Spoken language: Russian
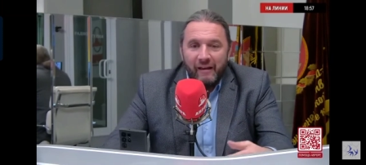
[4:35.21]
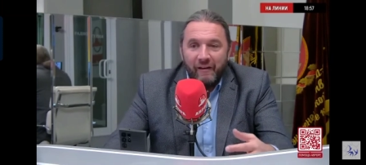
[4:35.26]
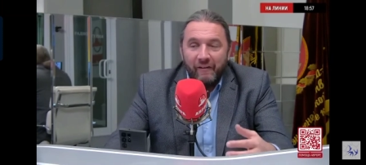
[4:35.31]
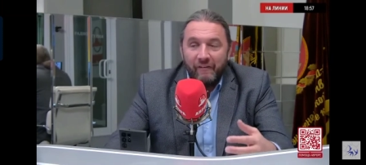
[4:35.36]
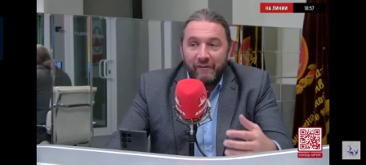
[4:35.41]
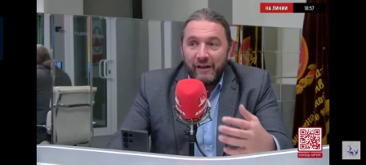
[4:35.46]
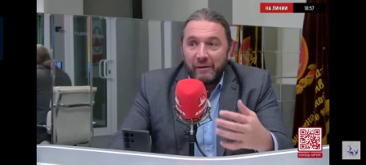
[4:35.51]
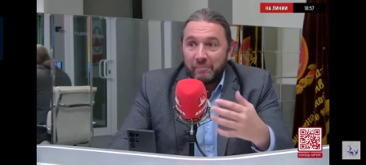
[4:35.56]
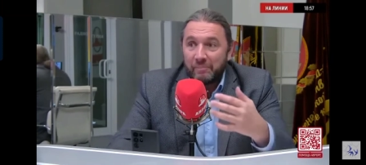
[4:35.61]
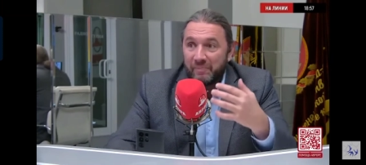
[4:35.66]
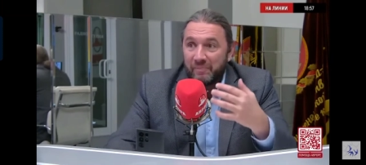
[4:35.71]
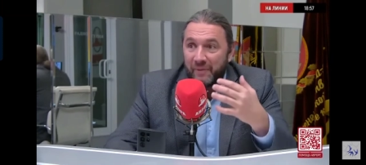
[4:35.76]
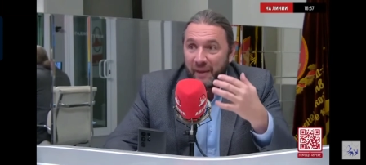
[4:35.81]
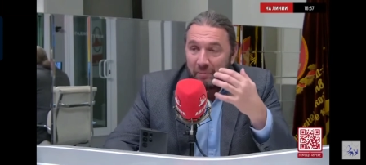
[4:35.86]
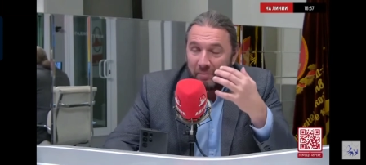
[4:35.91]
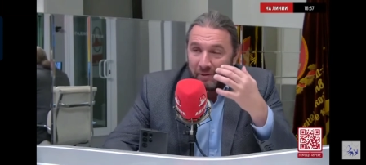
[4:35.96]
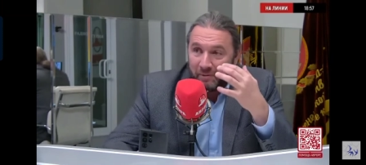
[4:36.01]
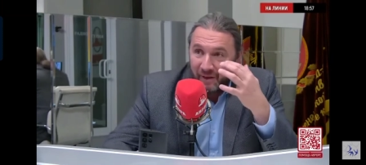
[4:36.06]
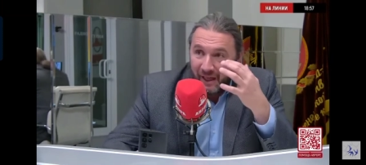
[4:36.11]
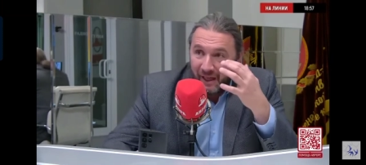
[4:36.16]
Вы
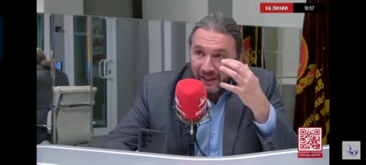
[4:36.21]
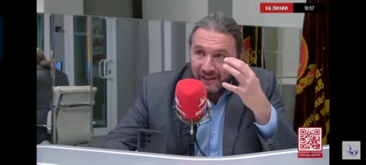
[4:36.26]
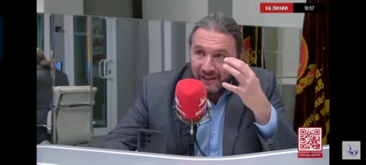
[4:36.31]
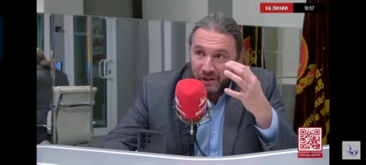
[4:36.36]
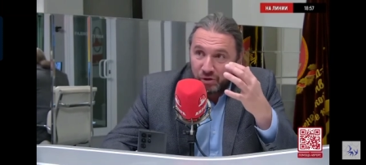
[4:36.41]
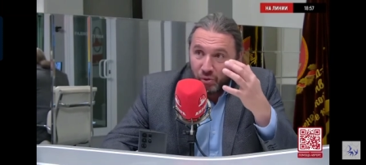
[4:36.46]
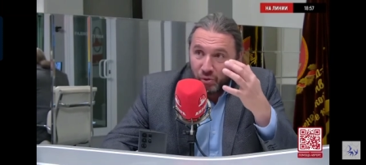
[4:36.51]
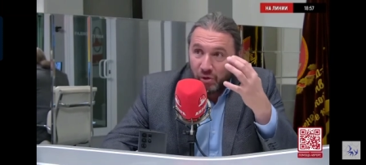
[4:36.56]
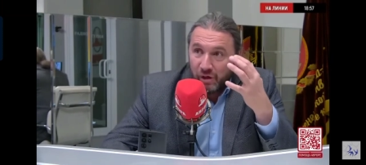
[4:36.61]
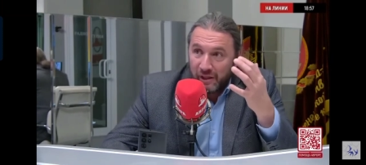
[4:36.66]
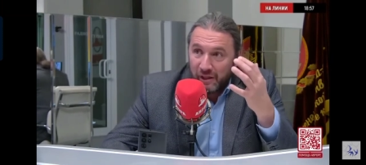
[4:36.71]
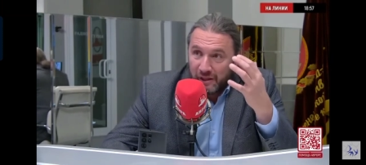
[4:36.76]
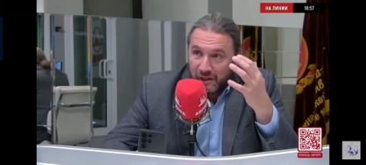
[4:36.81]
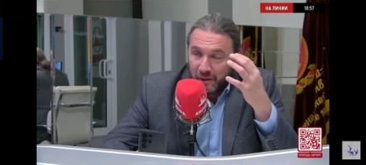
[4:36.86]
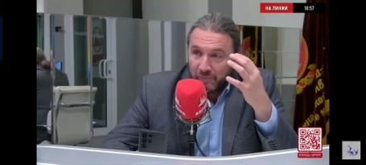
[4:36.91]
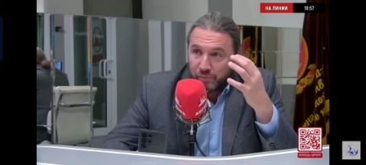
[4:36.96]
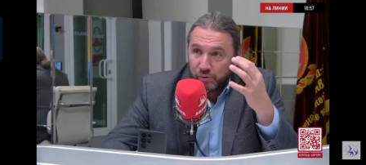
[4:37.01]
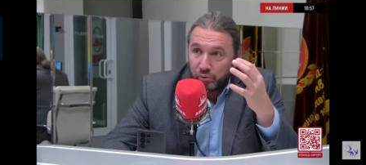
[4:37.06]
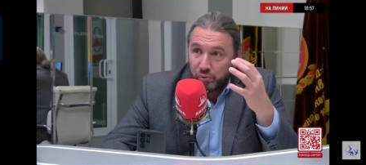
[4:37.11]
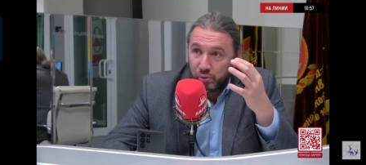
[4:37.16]
понимаете, насколько
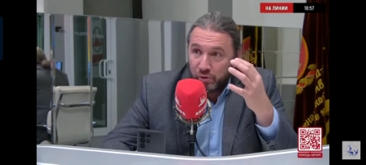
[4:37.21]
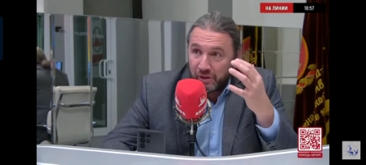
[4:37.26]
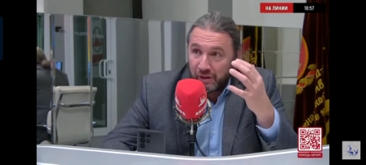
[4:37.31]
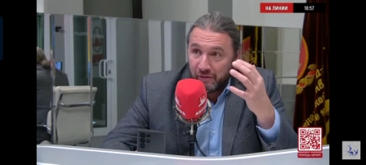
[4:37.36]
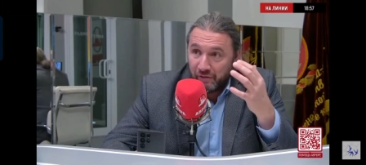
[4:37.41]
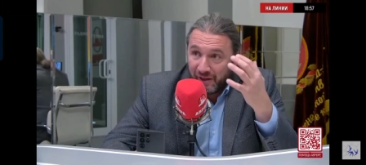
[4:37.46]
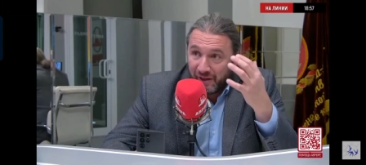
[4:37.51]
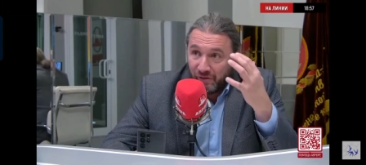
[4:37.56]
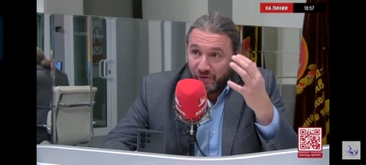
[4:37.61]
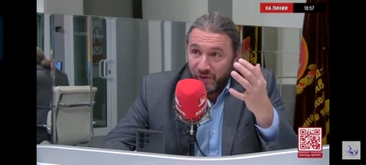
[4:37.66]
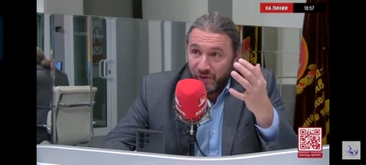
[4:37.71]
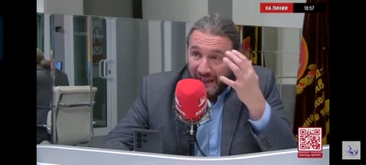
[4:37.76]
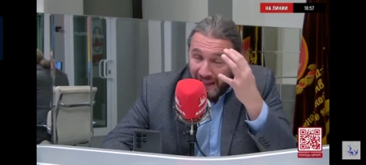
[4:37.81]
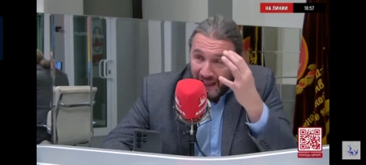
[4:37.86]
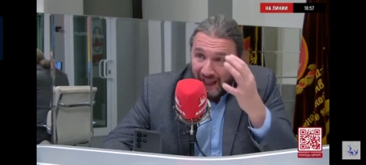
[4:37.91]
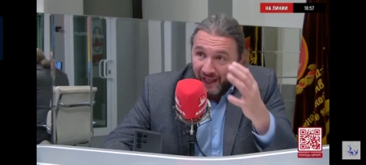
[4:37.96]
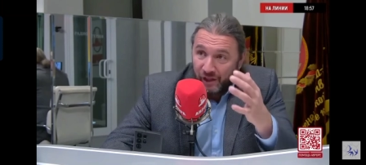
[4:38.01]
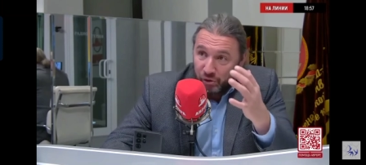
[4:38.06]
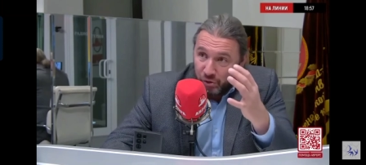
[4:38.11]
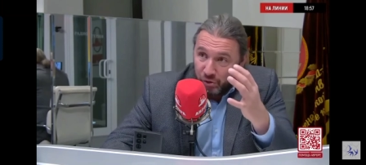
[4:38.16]
это абсурдно? Вы
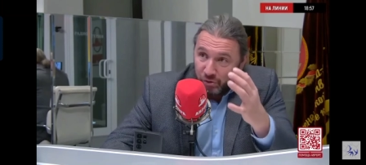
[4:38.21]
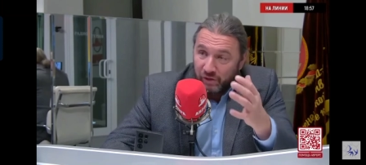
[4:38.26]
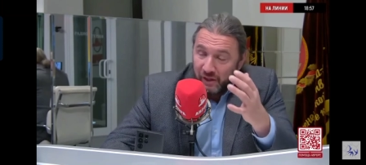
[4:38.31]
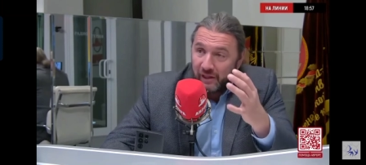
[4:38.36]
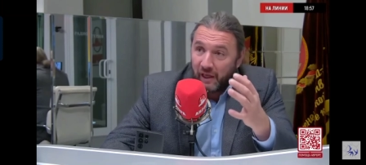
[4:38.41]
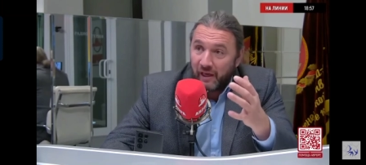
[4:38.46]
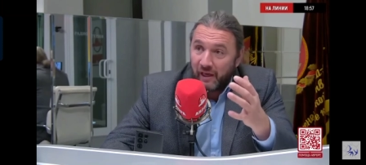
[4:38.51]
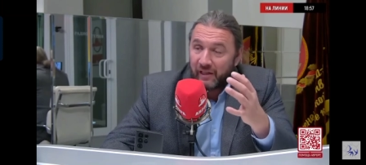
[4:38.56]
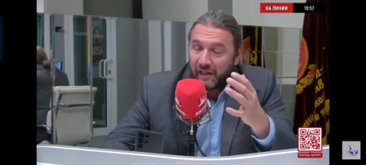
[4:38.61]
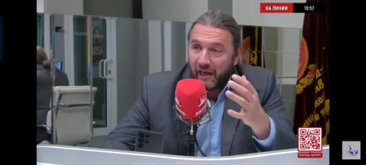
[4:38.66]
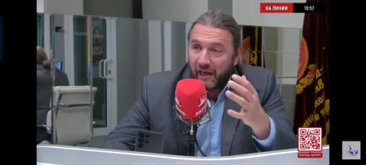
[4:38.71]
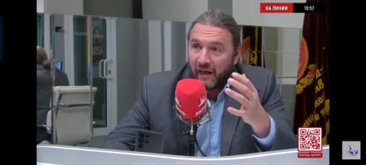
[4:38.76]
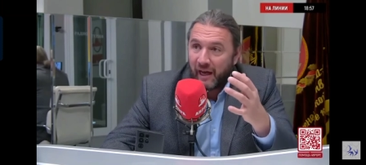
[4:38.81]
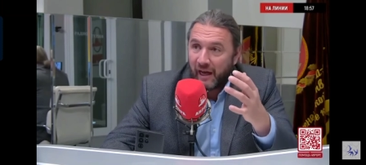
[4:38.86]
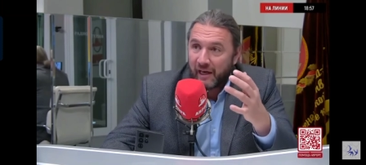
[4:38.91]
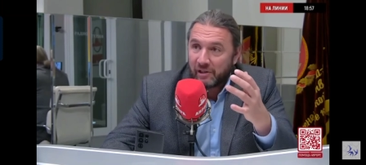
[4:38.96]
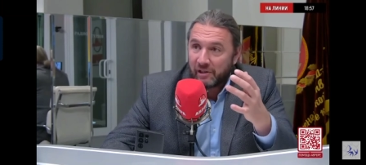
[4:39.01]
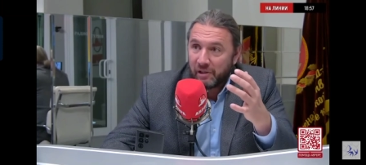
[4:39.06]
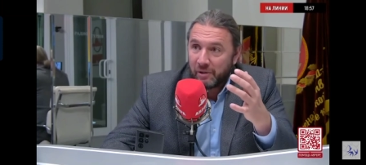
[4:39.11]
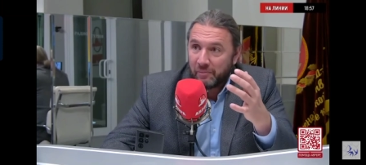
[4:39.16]
Финляндию видели на
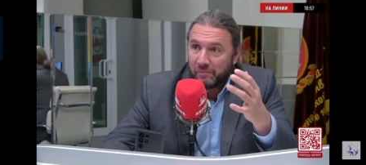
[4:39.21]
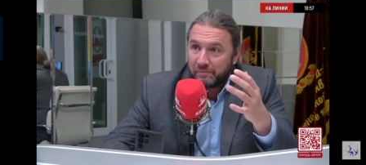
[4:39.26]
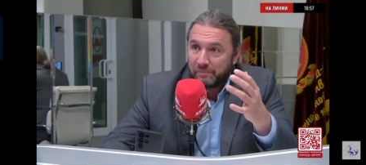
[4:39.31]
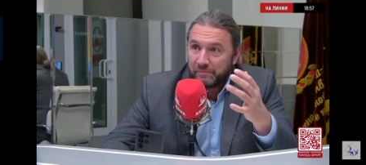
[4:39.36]
карте?